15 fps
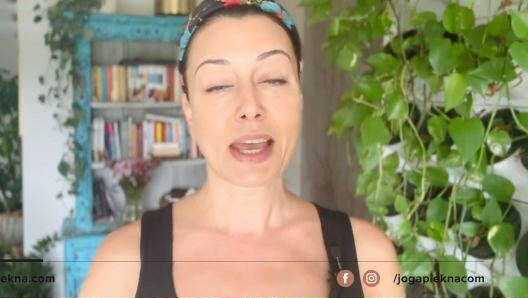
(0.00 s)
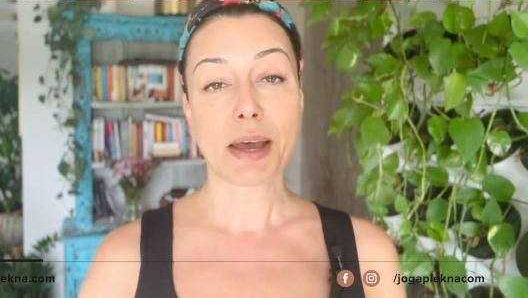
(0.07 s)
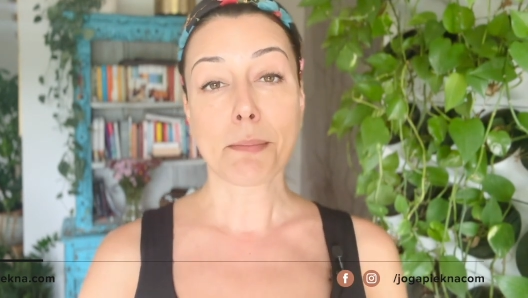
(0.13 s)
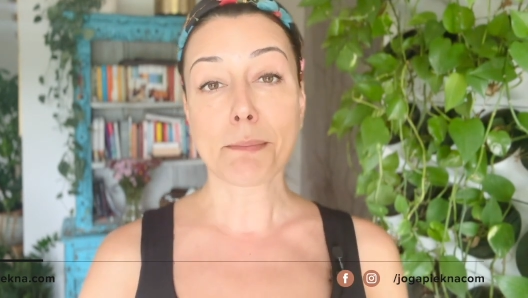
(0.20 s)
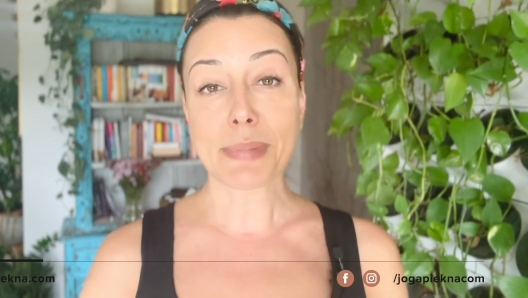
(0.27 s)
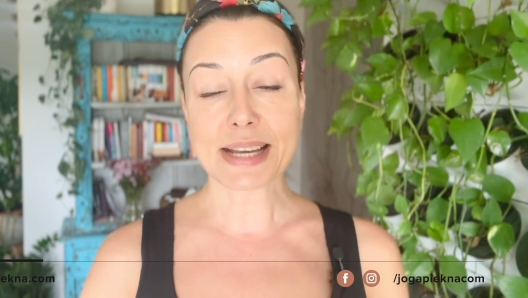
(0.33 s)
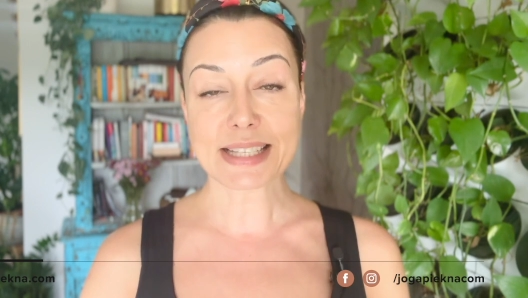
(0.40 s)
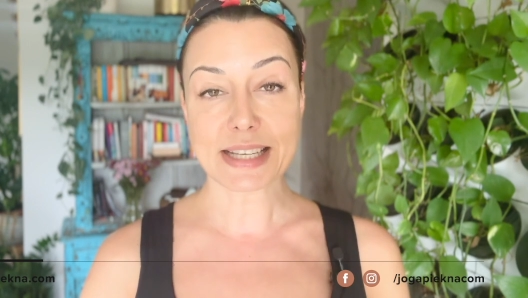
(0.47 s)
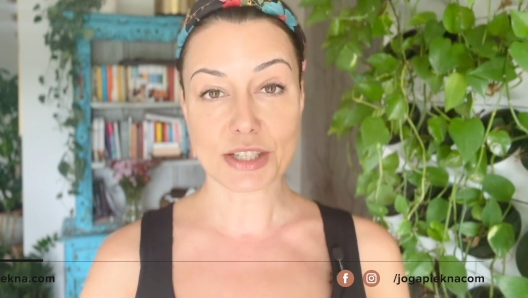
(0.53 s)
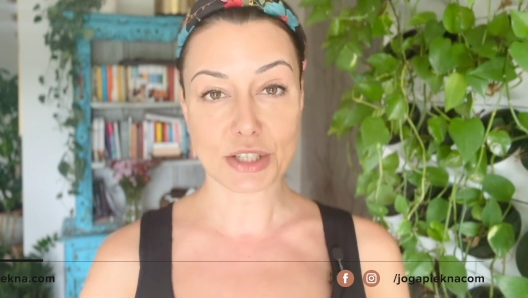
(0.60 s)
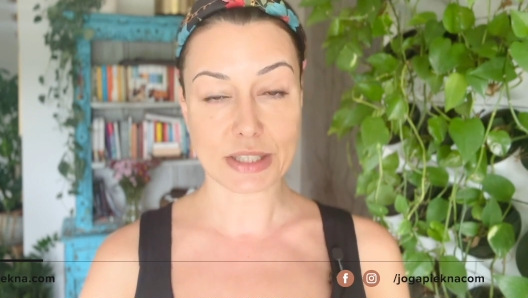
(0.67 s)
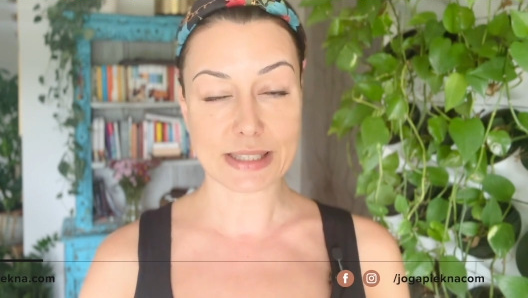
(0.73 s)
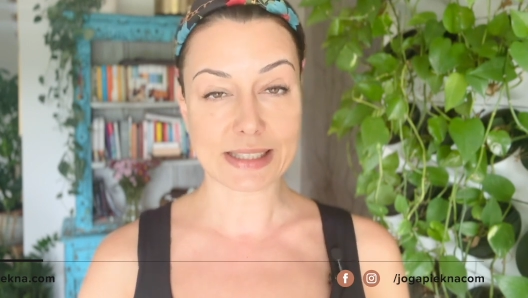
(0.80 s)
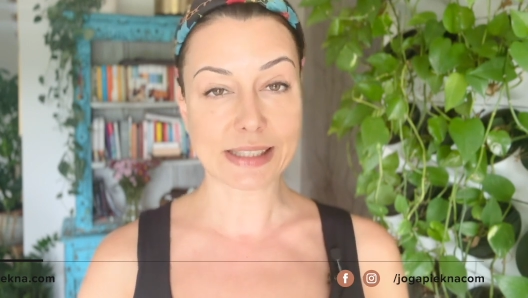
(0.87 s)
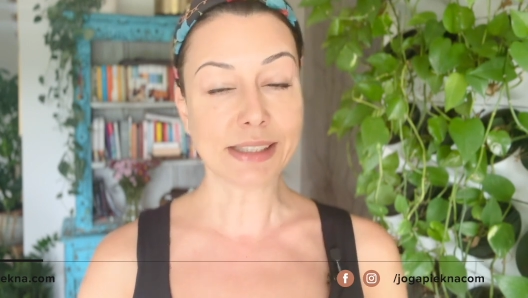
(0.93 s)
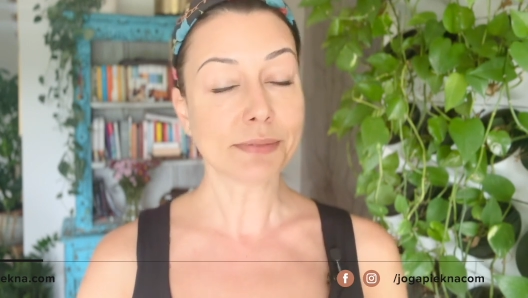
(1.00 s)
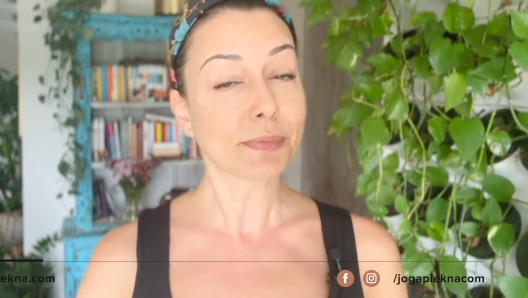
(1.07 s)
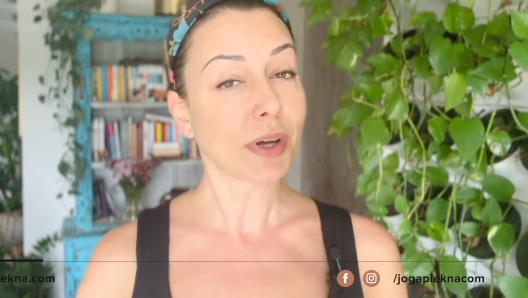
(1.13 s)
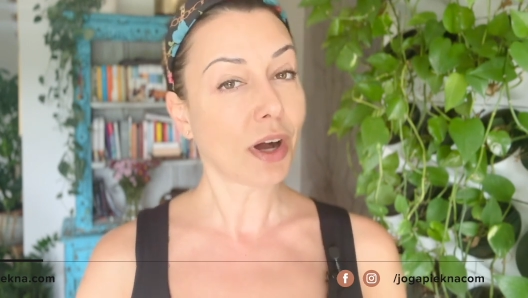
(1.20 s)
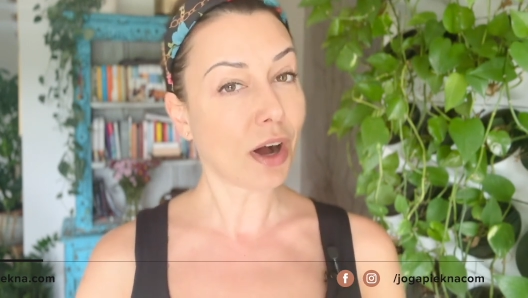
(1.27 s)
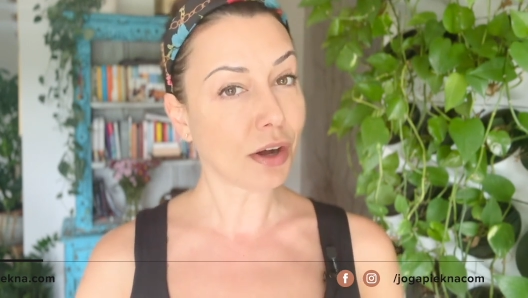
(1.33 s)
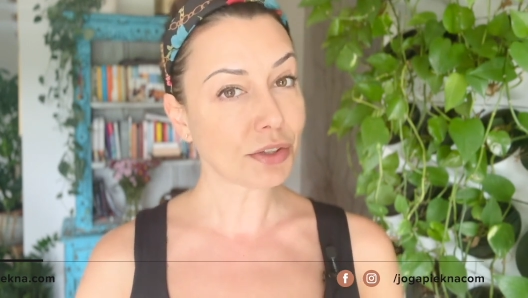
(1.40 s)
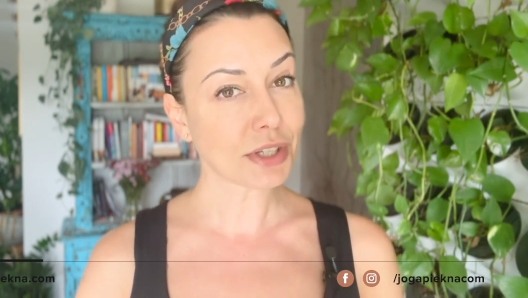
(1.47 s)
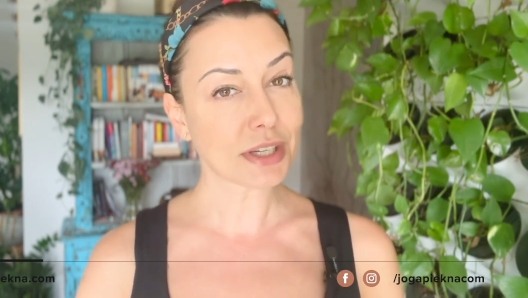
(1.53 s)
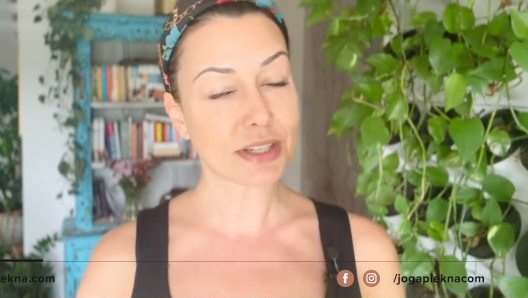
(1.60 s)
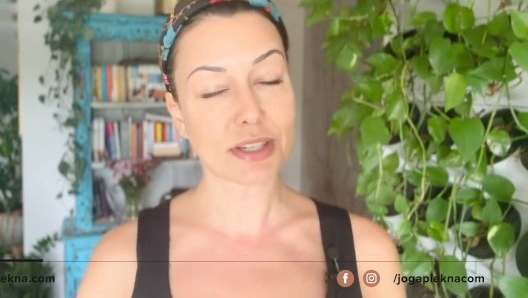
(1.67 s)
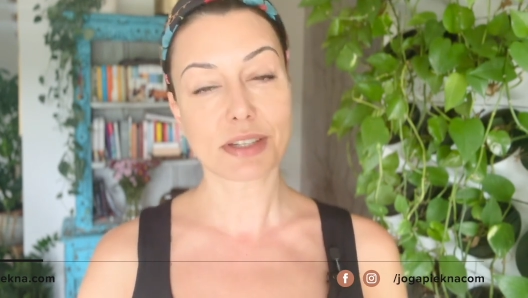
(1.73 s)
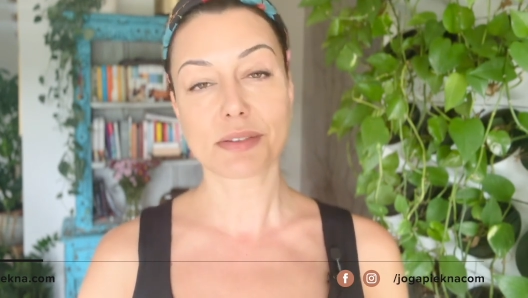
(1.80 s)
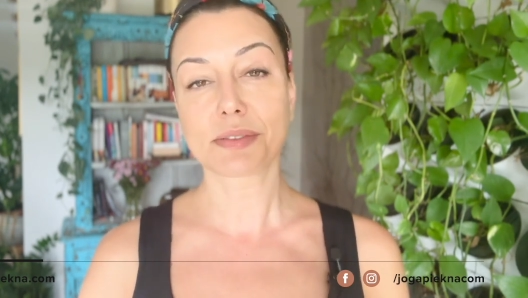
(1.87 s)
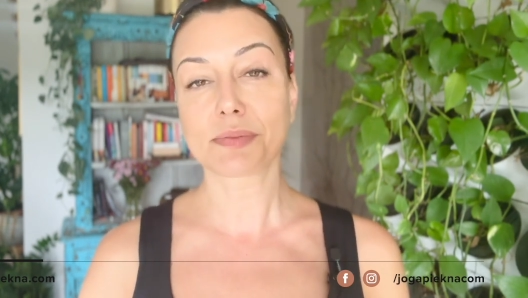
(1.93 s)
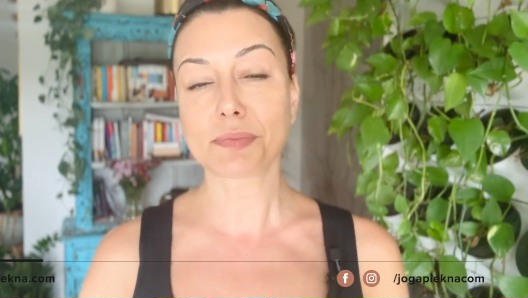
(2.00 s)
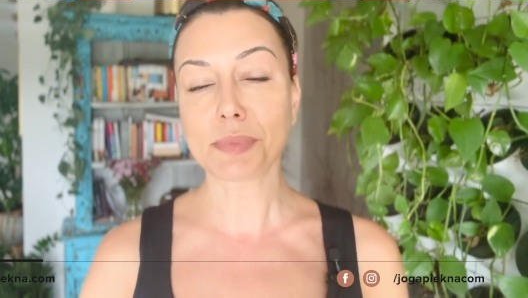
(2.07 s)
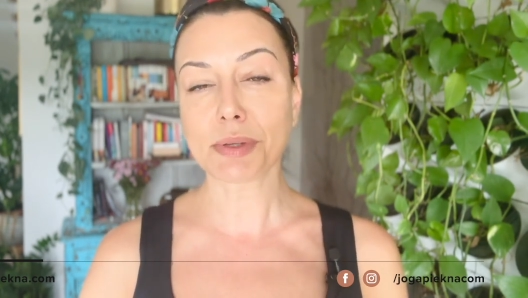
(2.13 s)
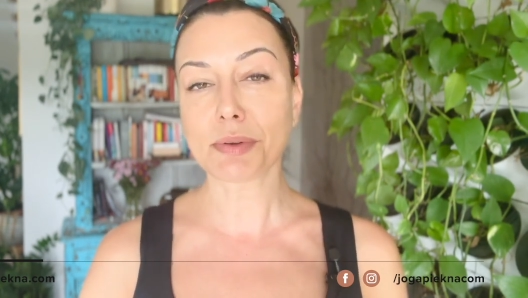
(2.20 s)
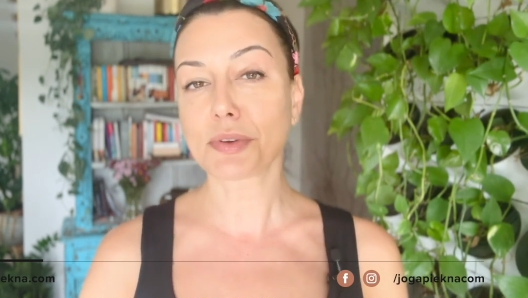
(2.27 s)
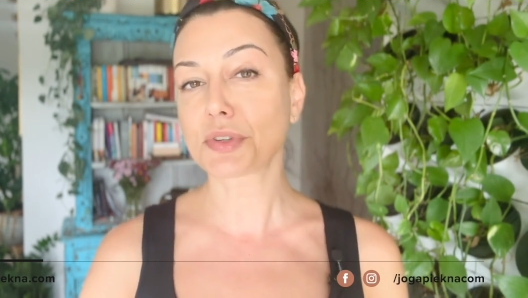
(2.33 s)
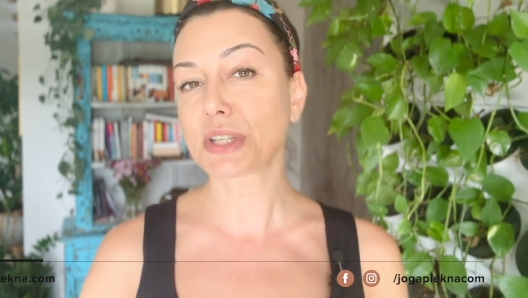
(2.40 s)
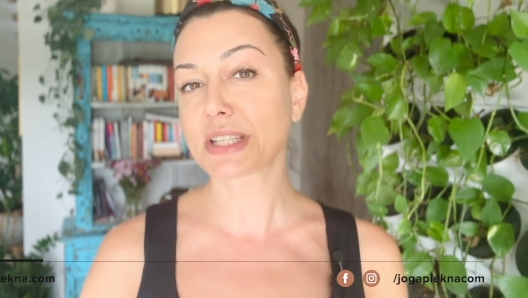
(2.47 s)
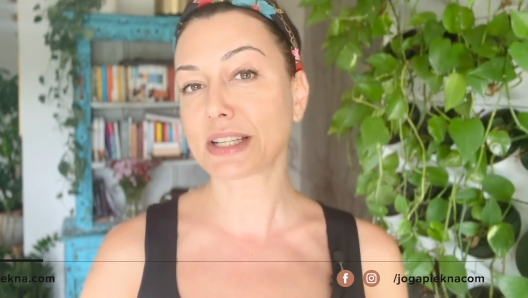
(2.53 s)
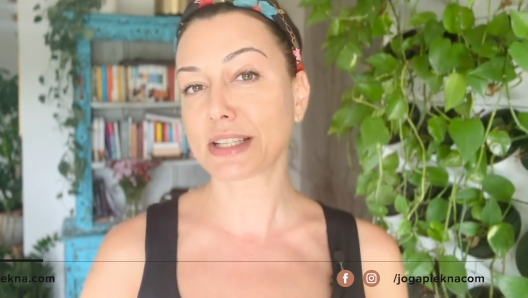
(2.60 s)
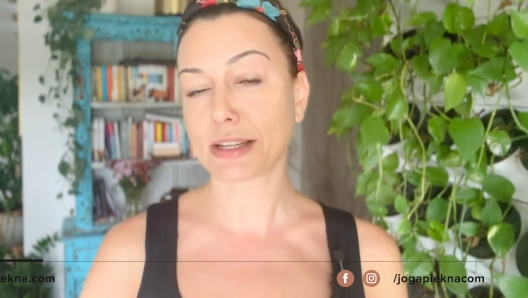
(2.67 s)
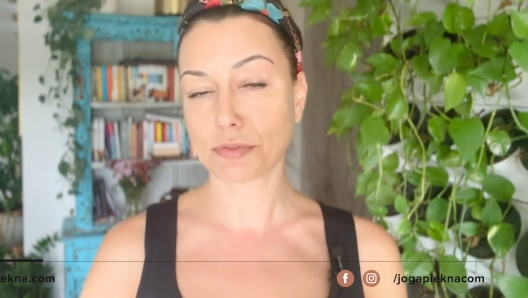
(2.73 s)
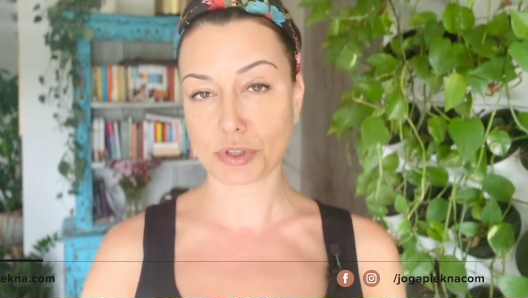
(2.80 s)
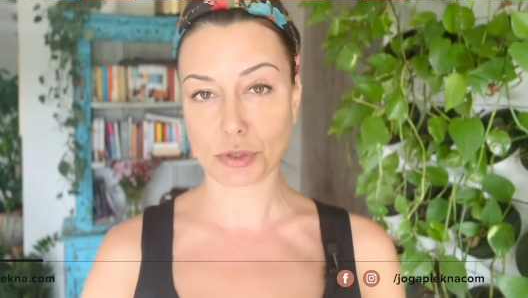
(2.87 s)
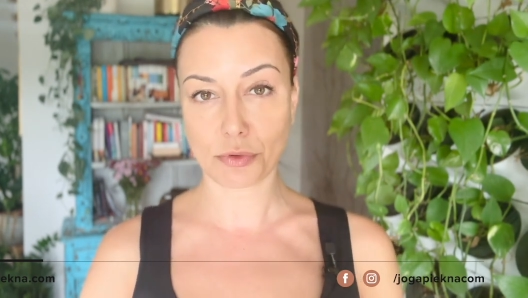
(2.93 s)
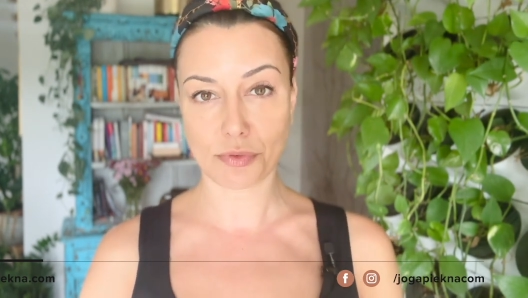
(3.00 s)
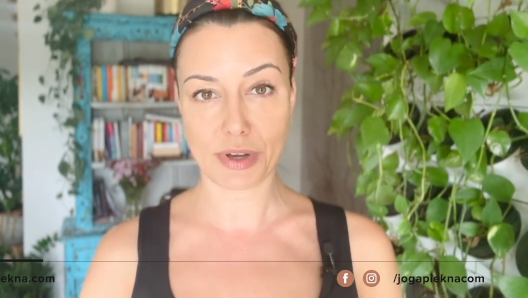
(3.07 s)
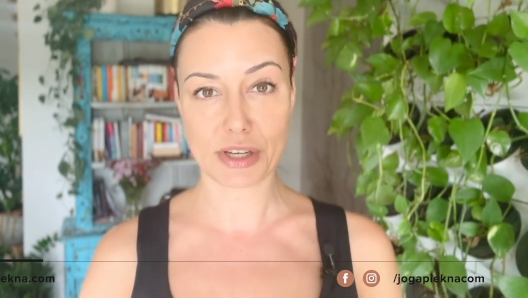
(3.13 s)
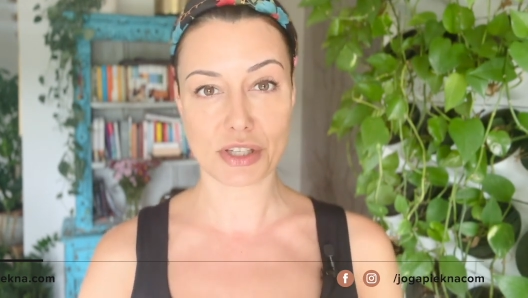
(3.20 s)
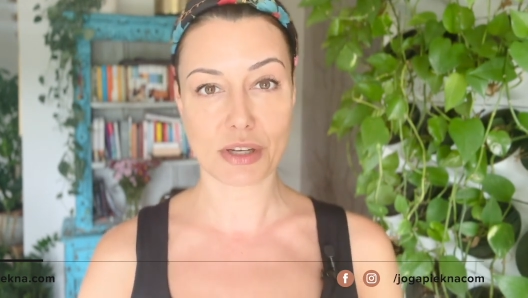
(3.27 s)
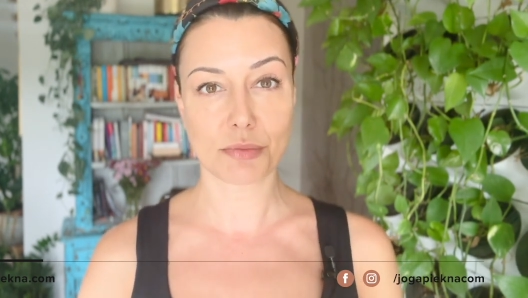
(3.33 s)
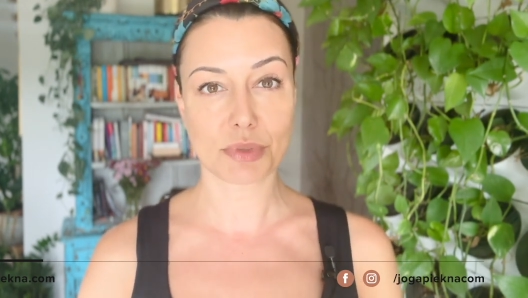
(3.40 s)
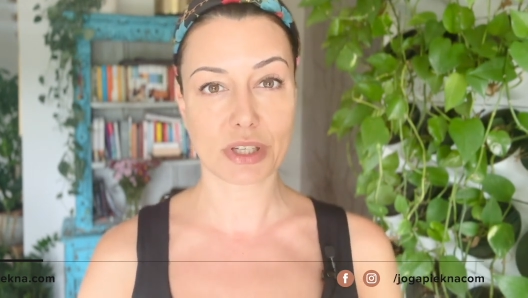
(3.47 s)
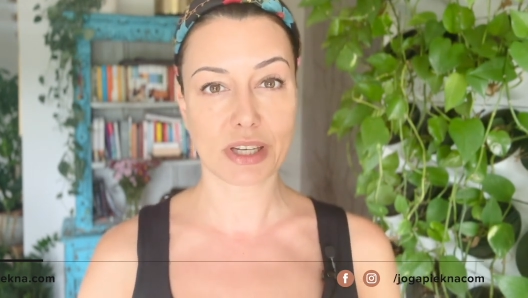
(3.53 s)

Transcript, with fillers: masażysty, chociaż mimo wszystko zawsze uważam,